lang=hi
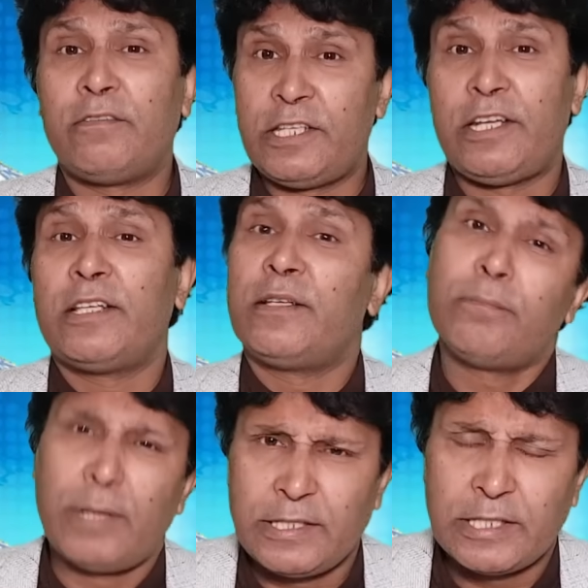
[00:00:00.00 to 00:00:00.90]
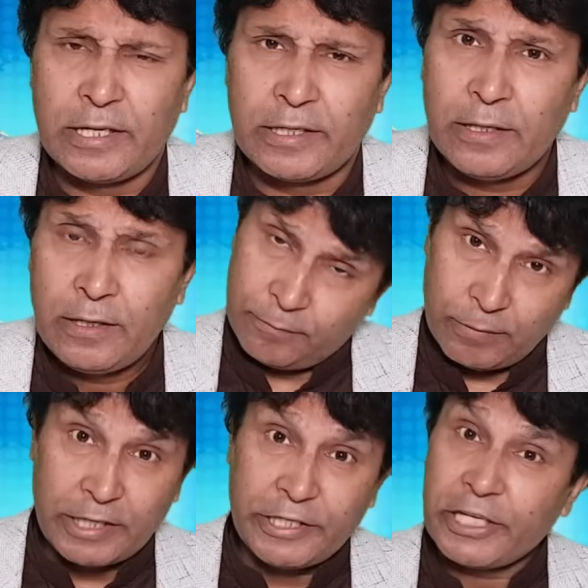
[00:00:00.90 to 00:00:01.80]
वजीर अजम बन जाएंगे
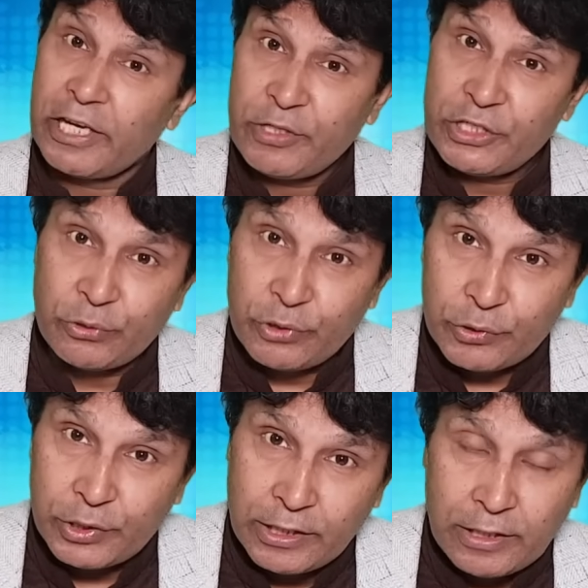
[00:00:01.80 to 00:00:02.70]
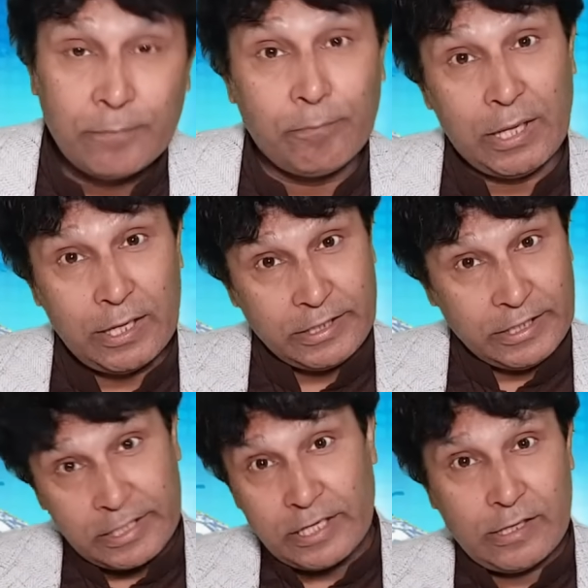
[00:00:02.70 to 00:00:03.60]
भला ये क्या पेशन गोई हुई भला
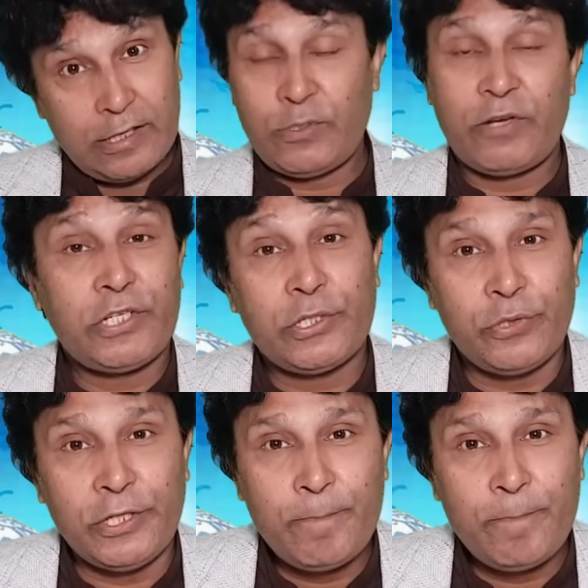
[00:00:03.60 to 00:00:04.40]
ये क्या ऑब्जर्वेशन हुई